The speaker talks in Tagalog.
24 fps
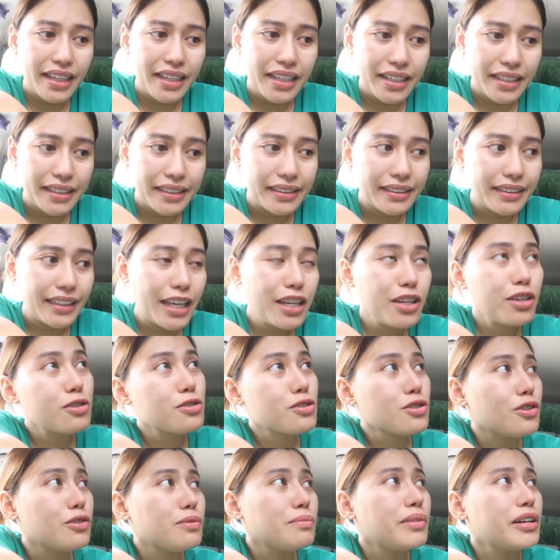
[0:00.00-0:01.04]
Again, thank
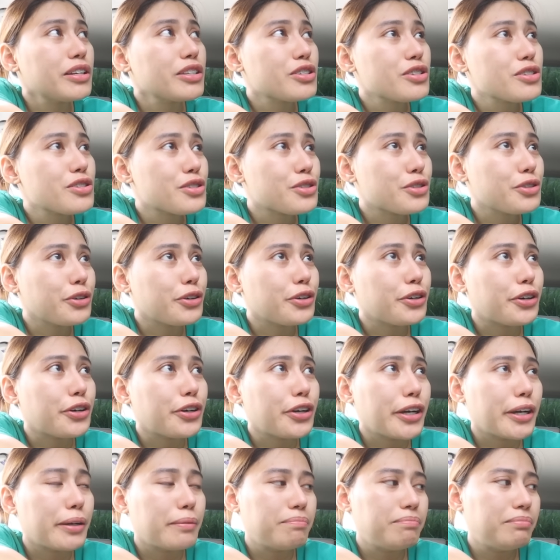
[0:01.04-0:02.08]
you so much,
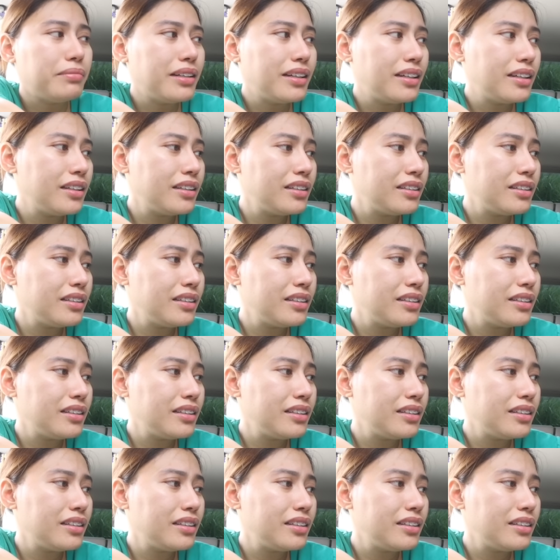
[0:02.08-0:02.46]
Storm.